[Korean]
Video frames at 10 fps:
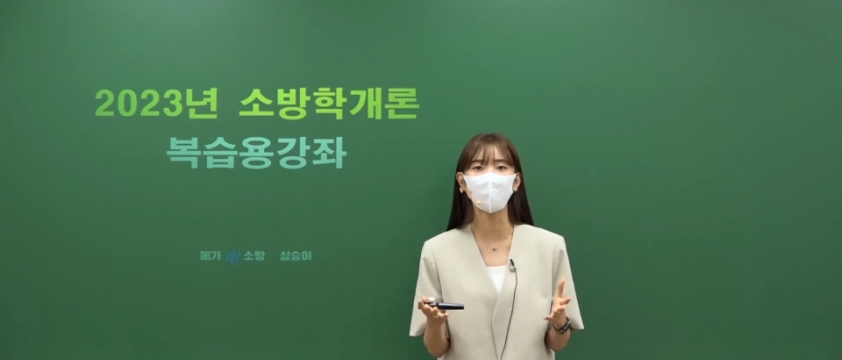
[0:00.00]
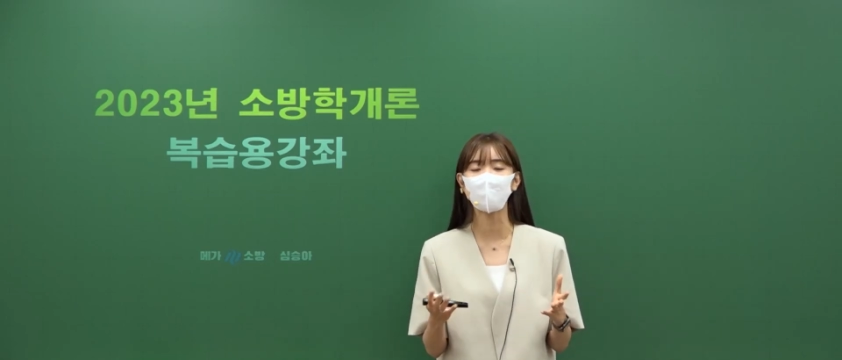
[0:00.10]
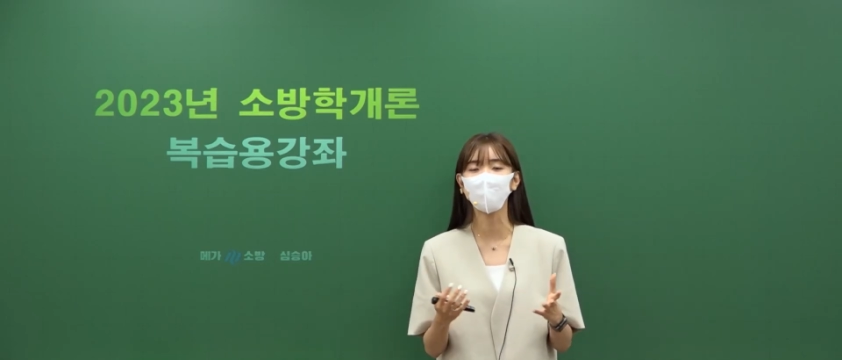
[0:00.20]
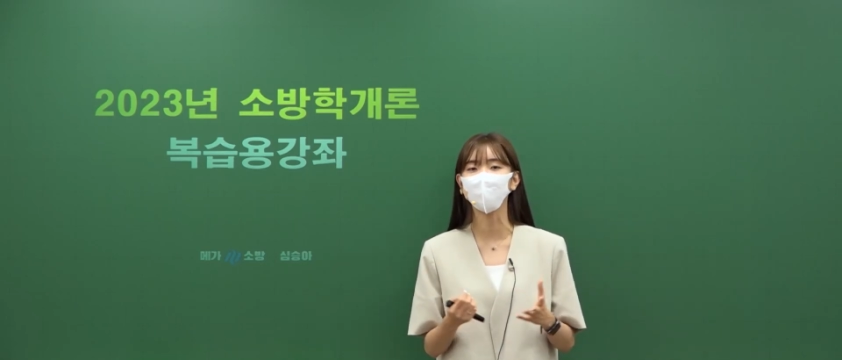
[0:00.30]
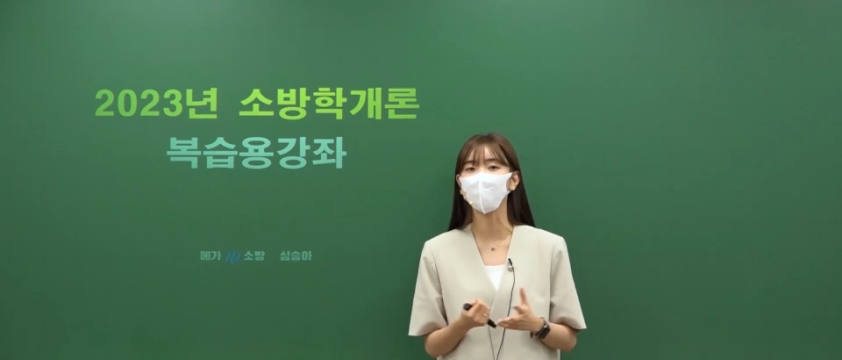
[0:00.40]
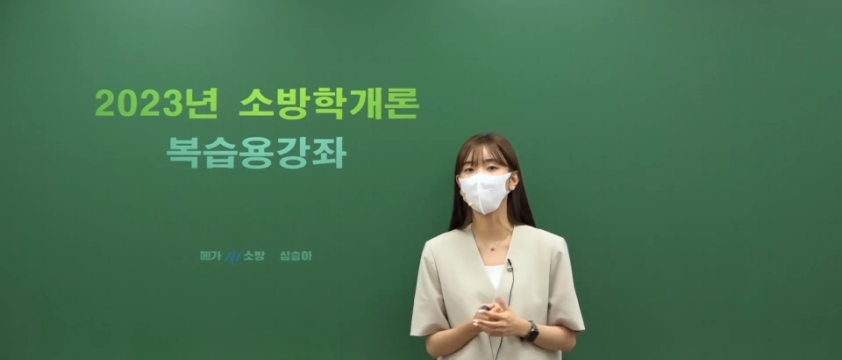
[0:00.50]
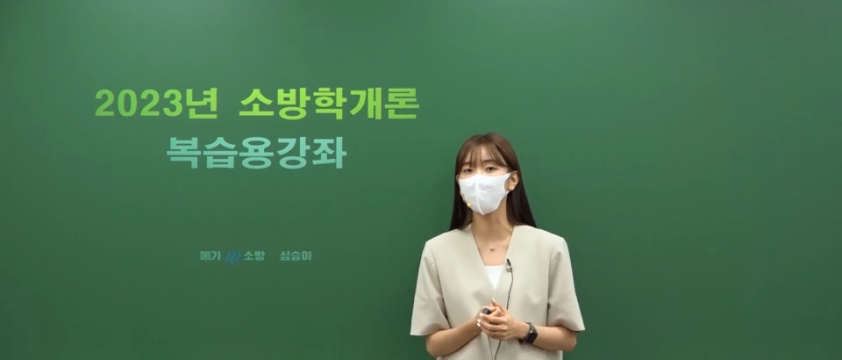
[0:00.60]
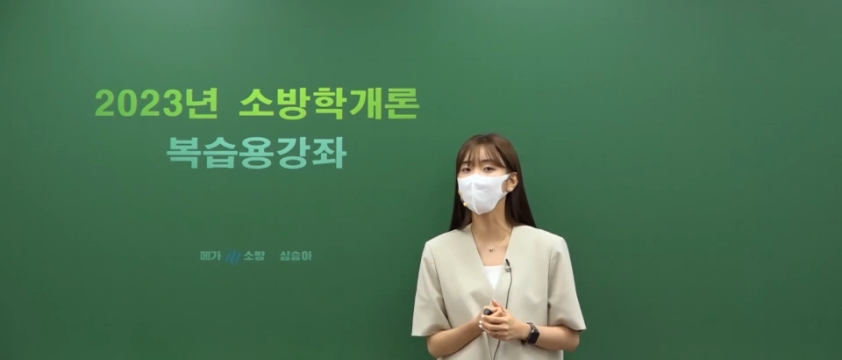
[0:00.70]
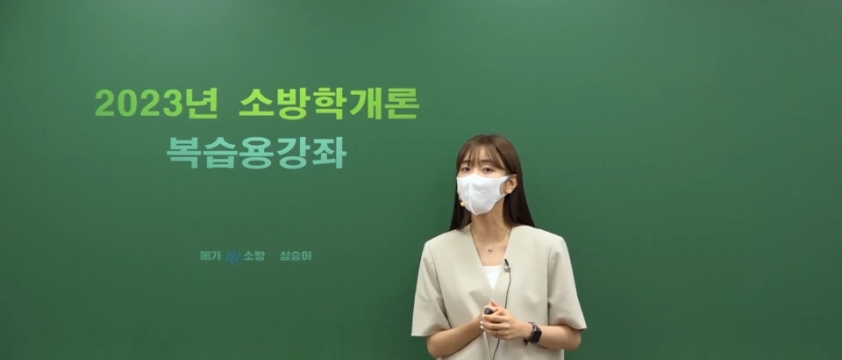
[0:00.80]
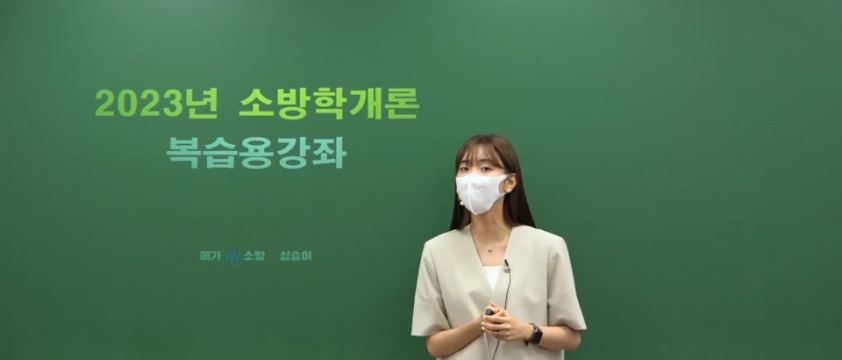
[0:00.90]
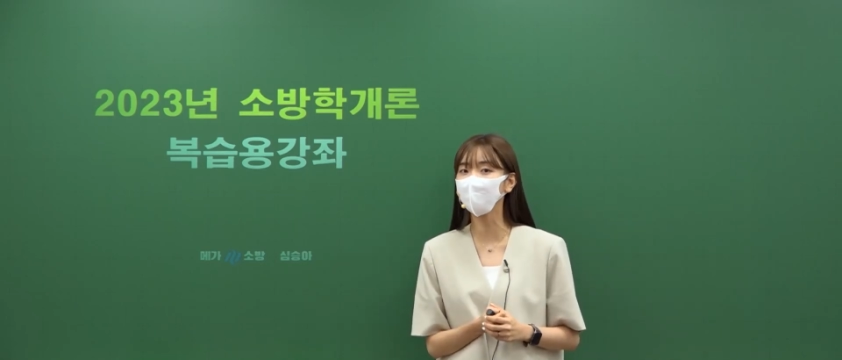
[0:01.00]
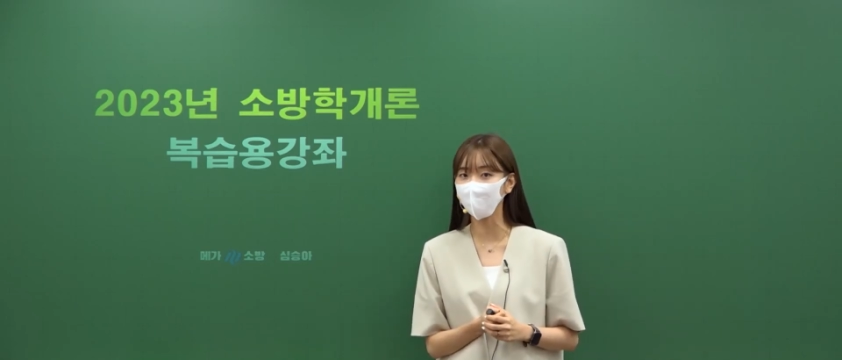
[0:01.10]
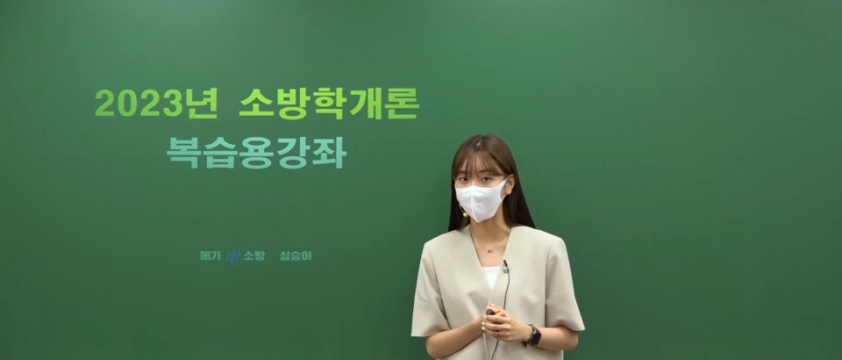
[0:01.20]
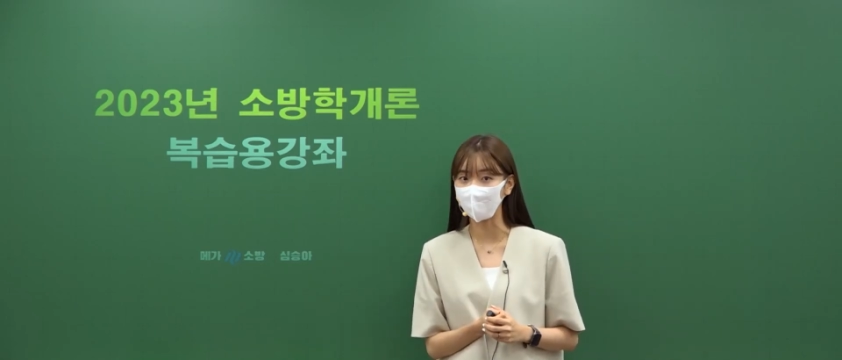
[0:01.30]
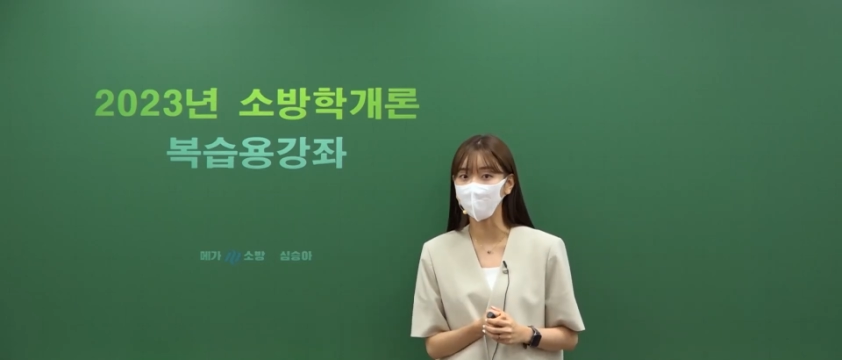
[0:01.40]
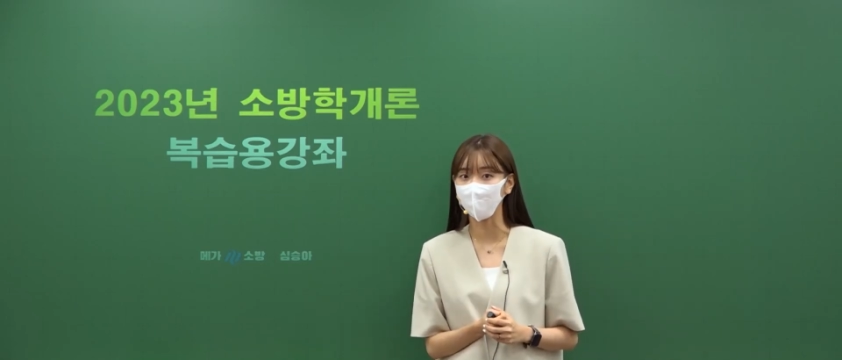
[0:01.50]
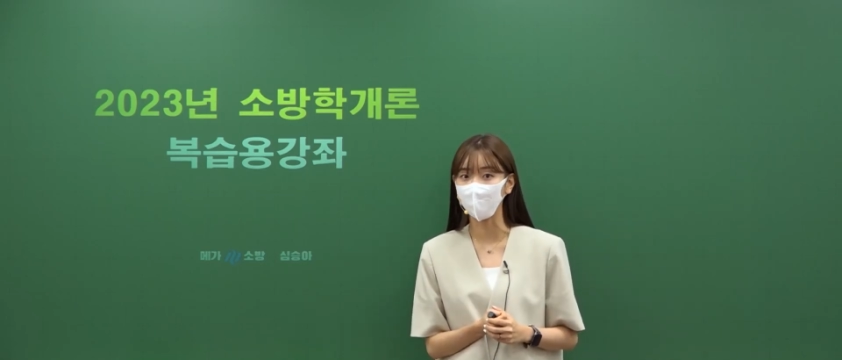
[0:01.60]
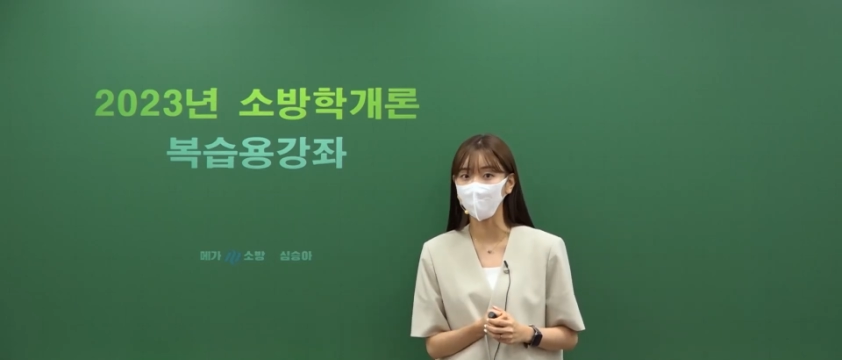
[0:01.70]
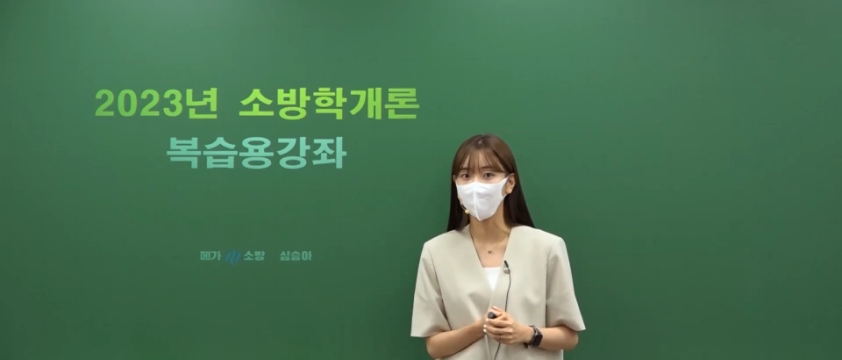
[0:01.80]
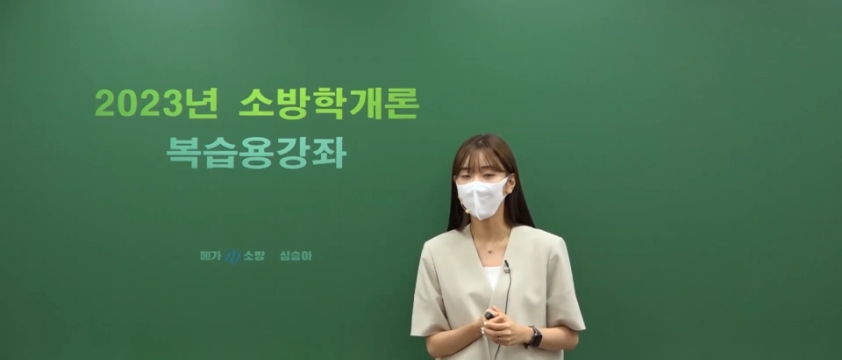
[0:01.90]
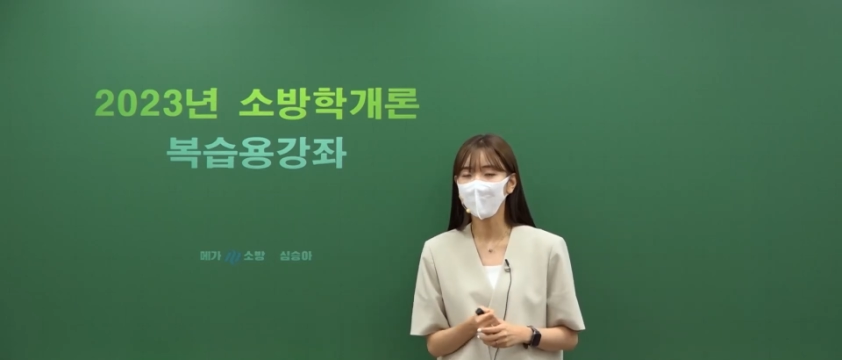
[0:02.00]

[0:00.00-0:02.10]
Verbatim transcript: 하시는 분들이 생각보다 많은 거예요.